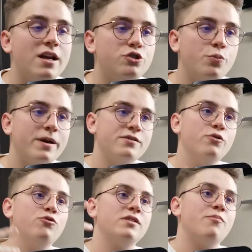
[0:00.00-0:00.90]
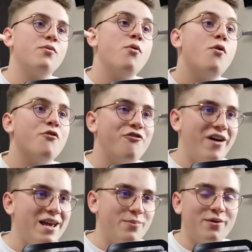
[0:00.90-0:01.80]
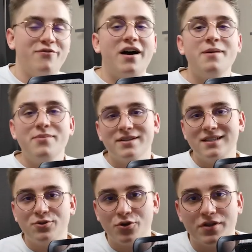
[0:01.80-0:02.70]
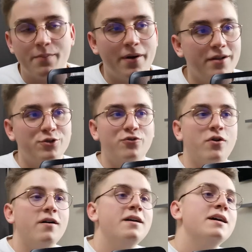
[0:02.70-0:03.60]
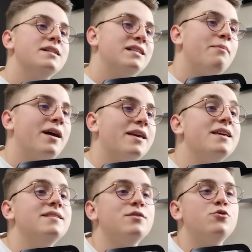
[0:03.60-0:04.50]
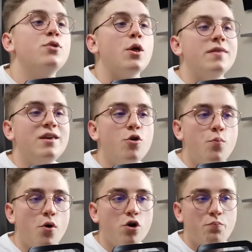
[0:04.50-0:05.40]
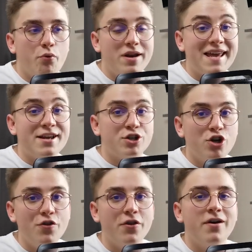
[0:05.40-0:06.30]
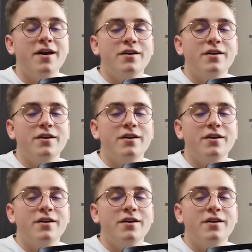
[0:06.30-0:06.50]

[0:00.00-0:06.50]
Donc là, je te présente tout simplement Vibe. Vibe, si tu connais pas, tu vois, c'est marqué, c'est une néobanque pour les jeunes.